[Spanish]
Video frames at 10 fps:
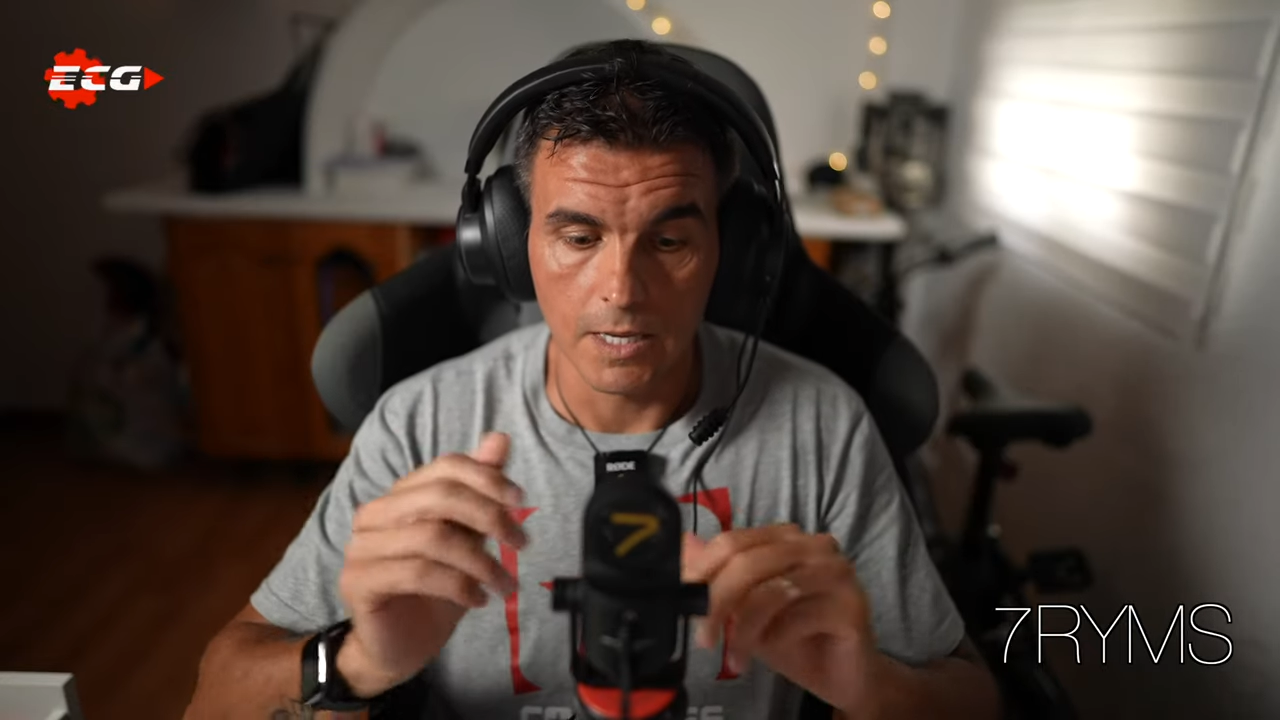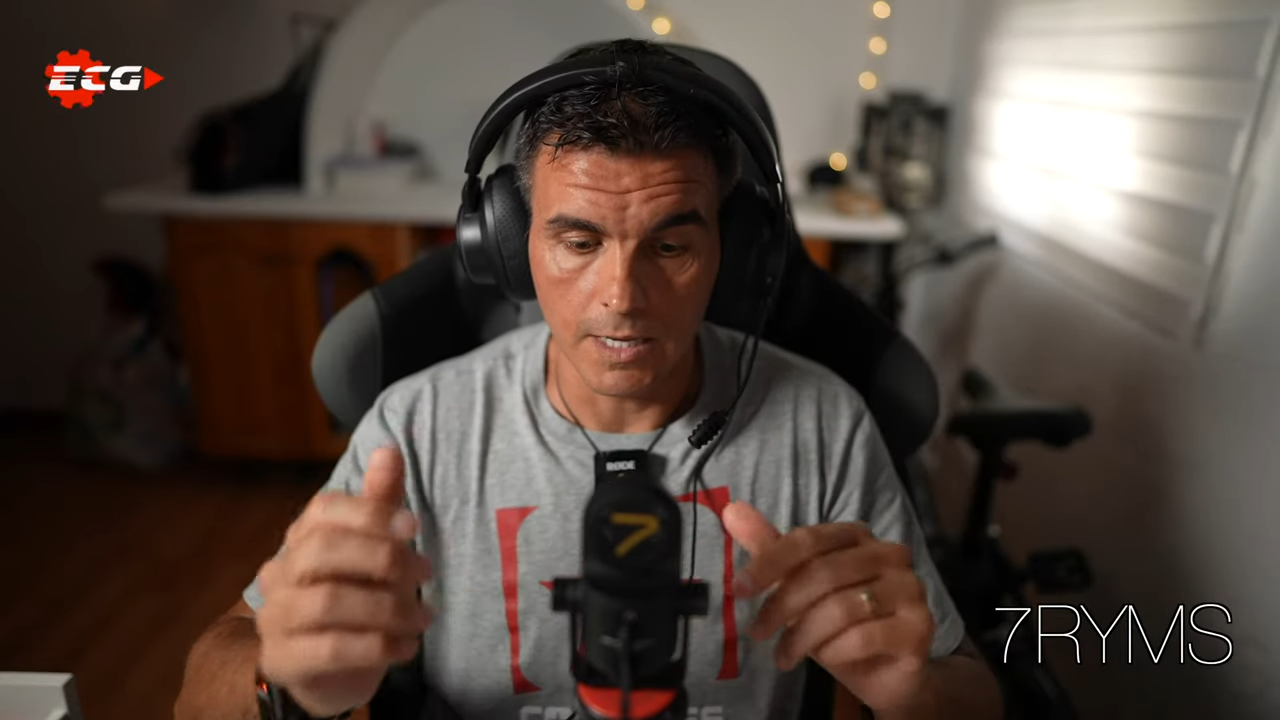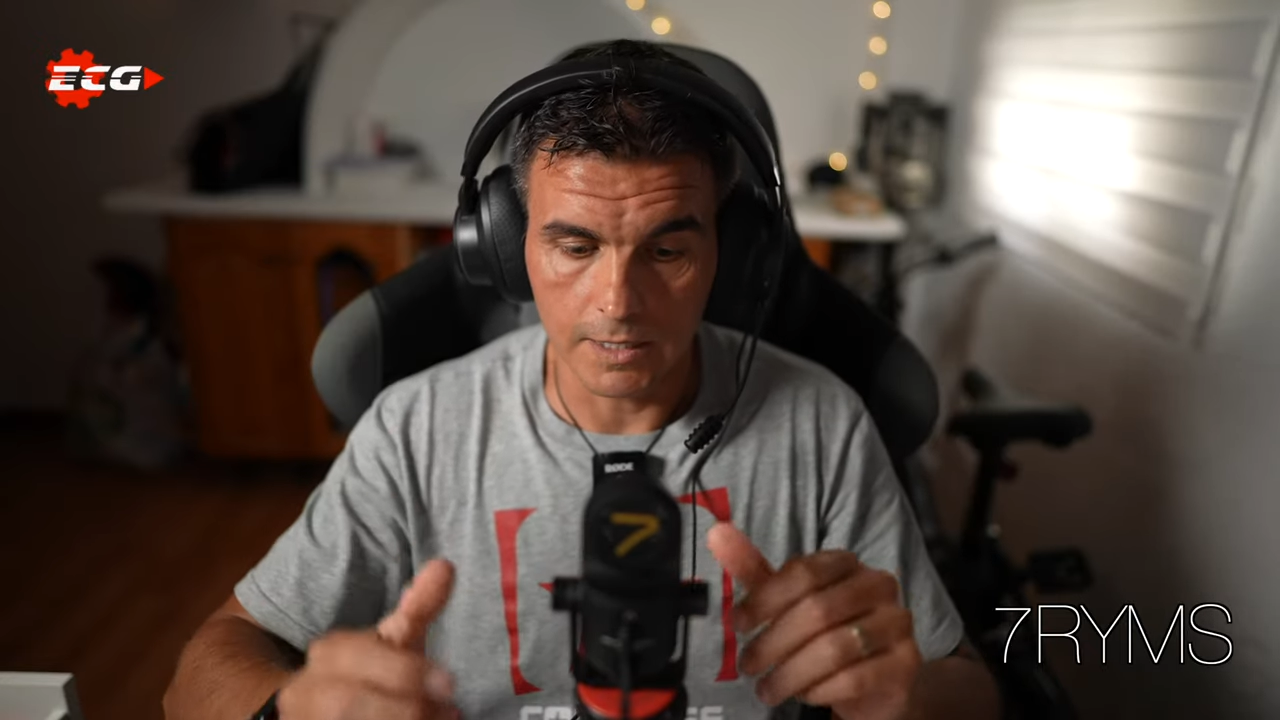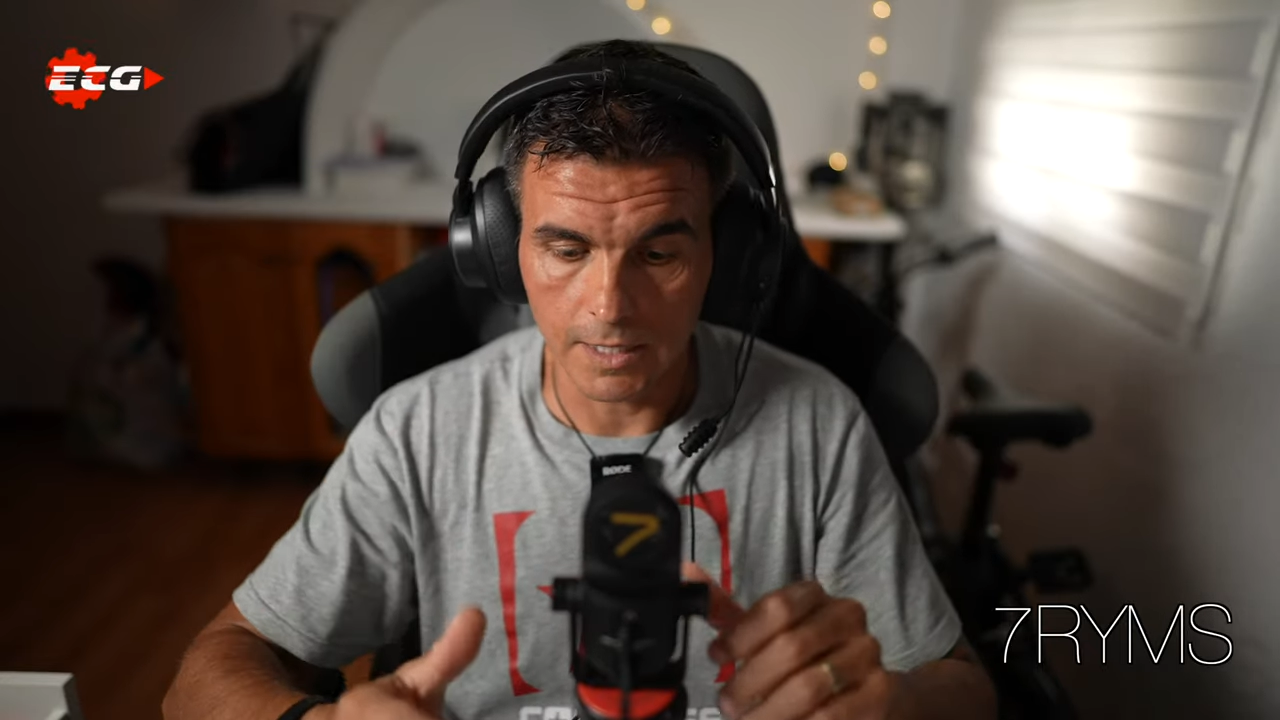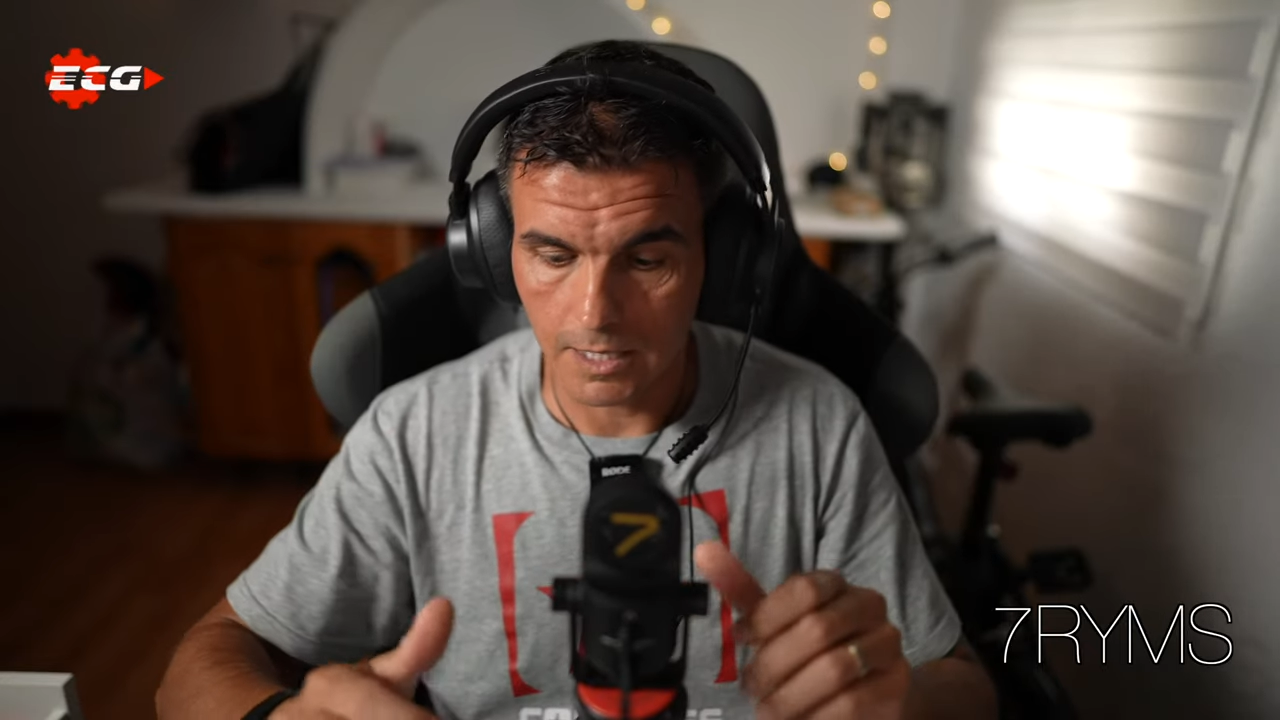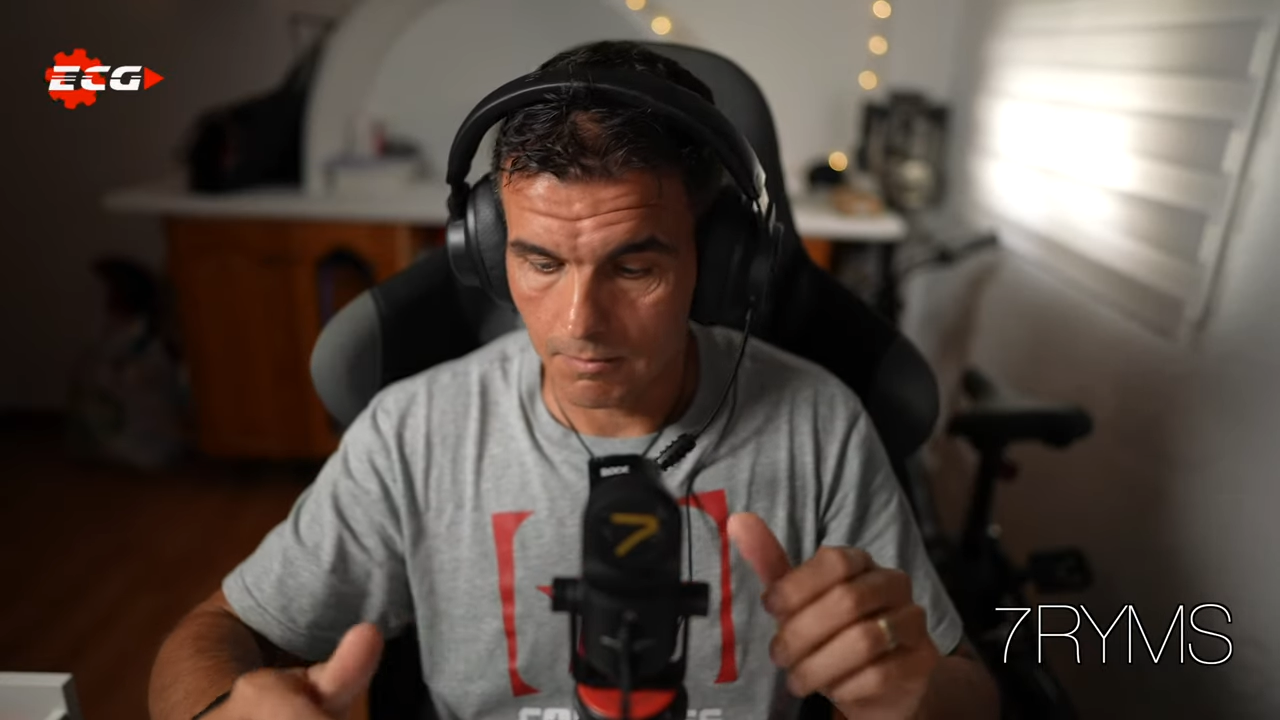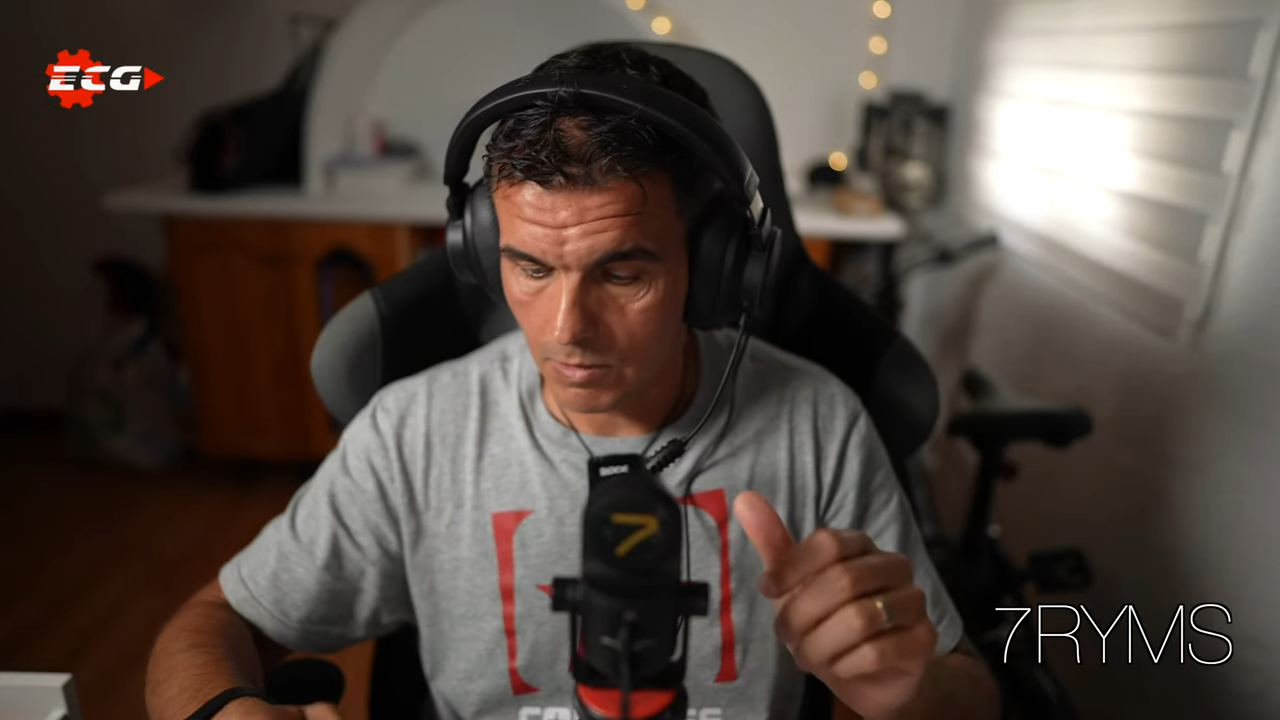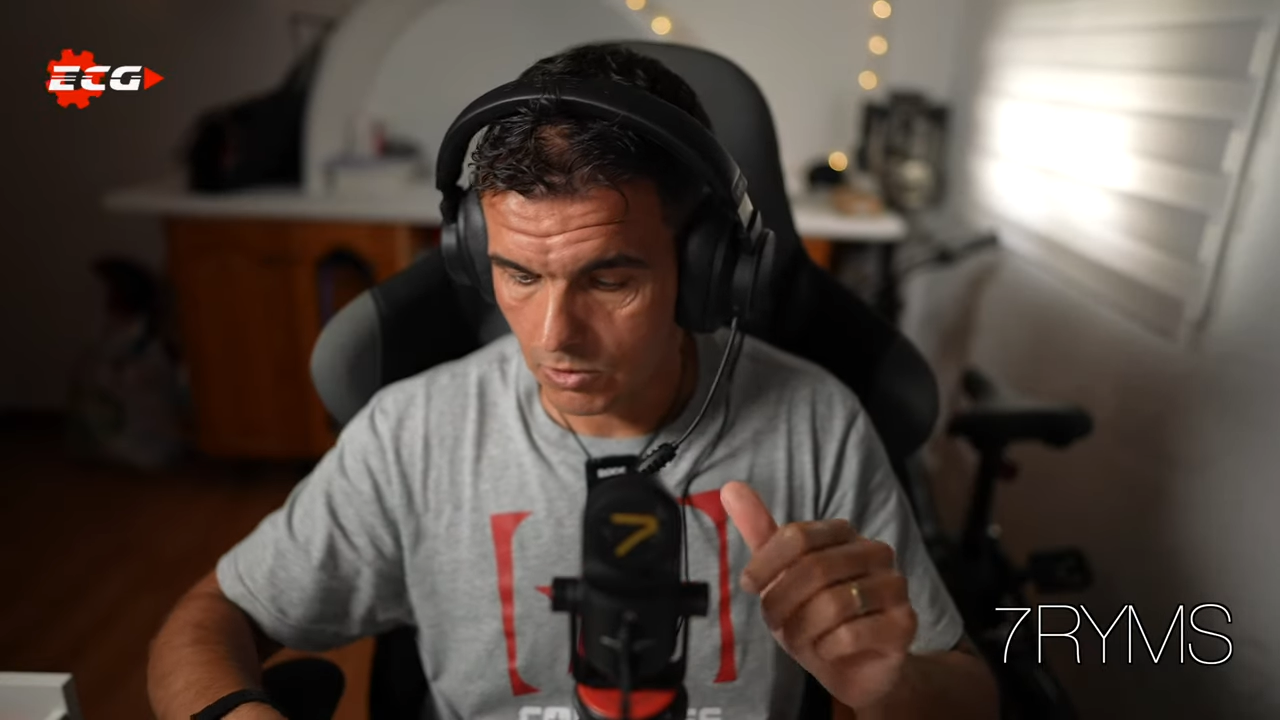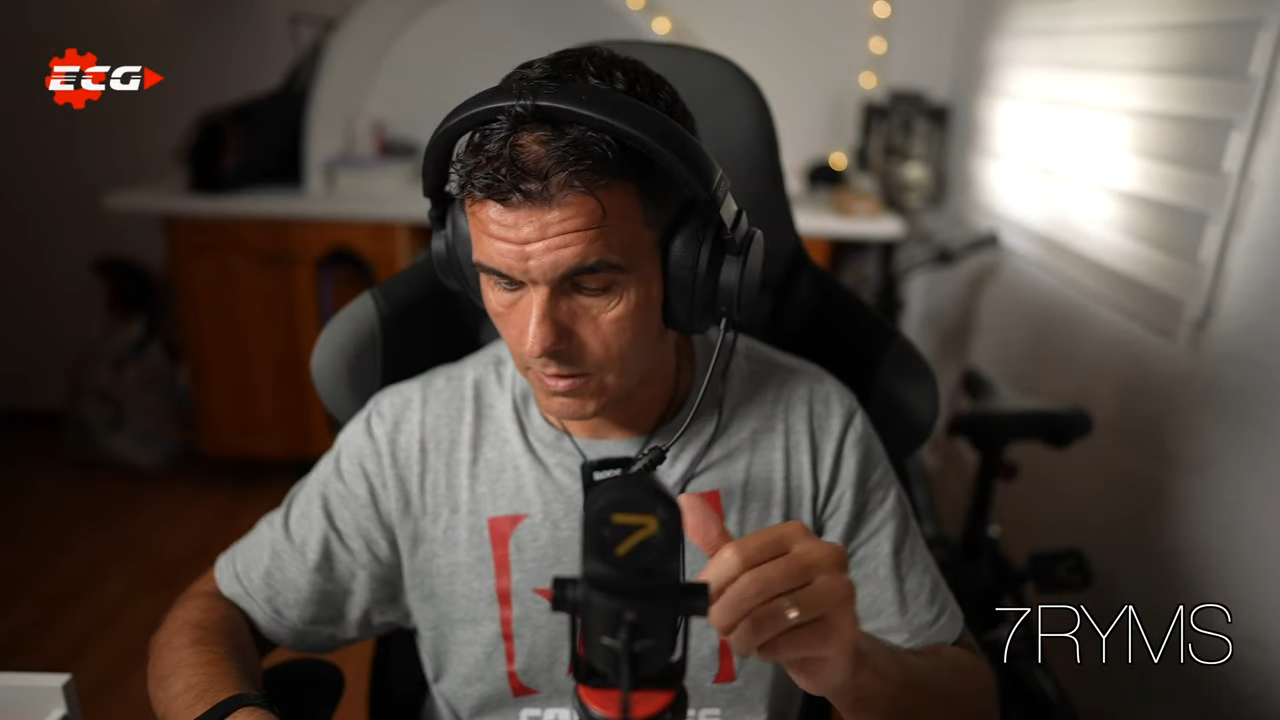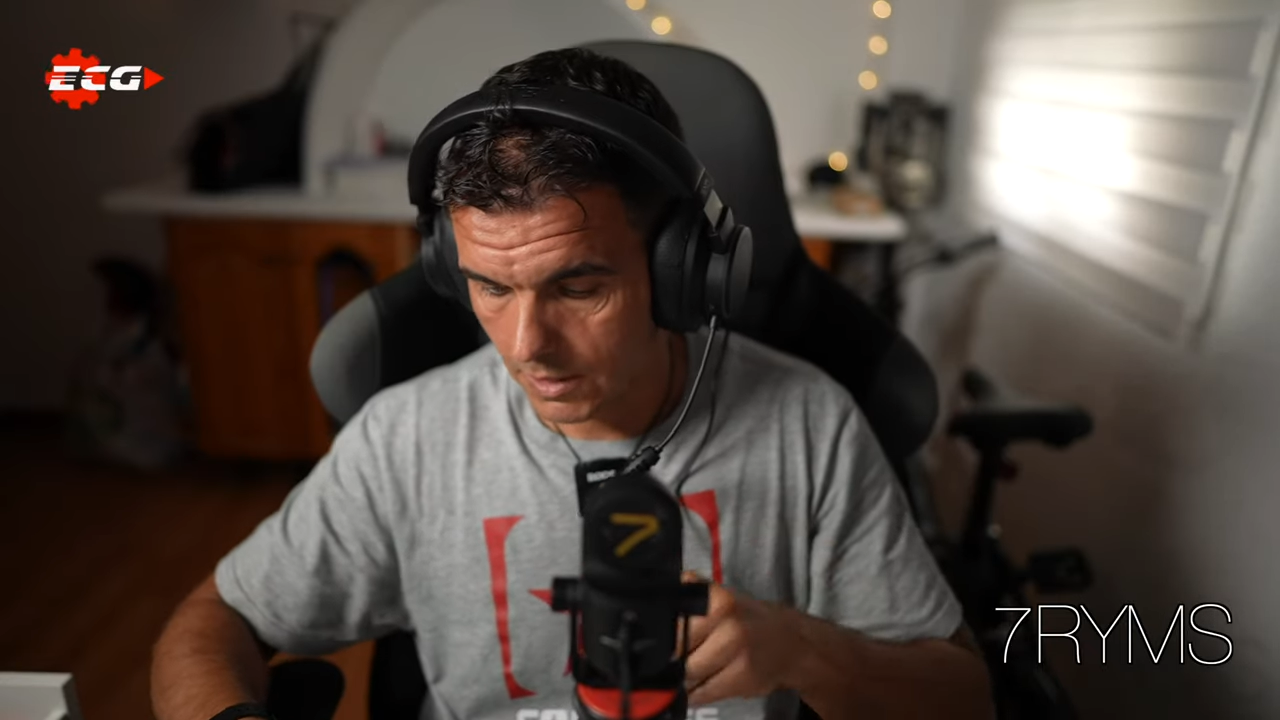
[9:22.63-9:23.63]
Así que
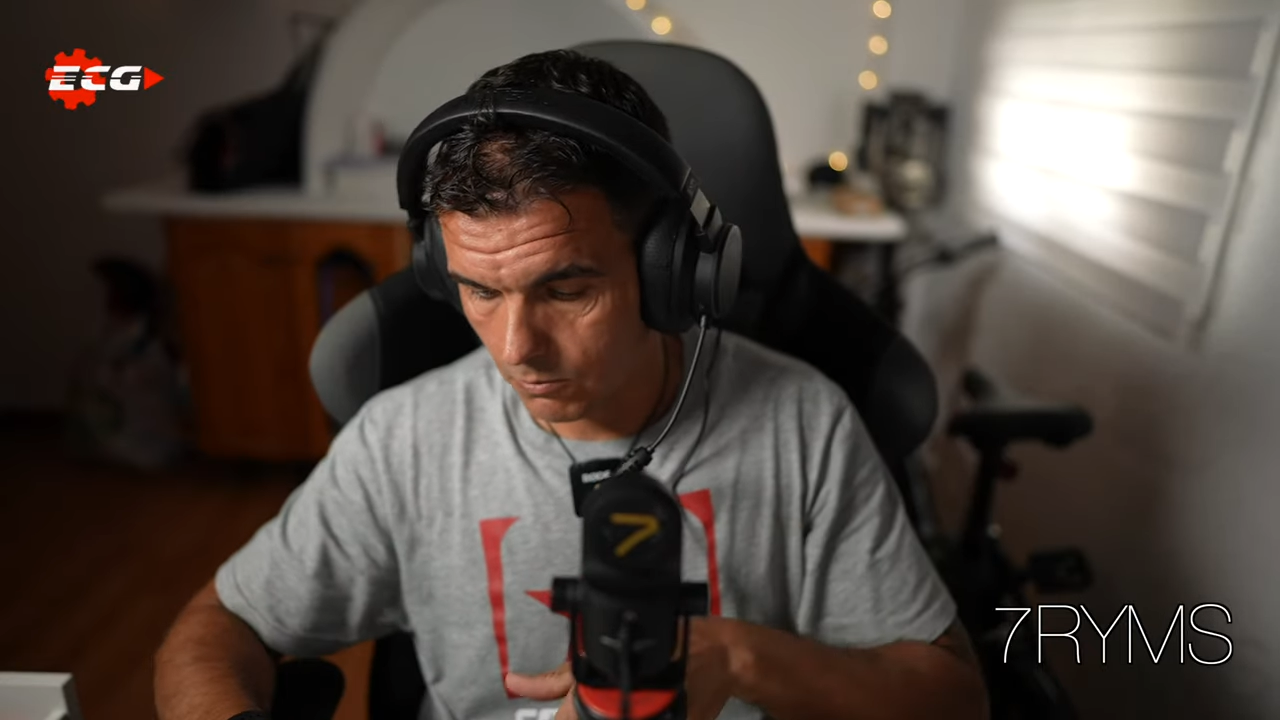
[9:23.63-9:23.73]
vamos a hacer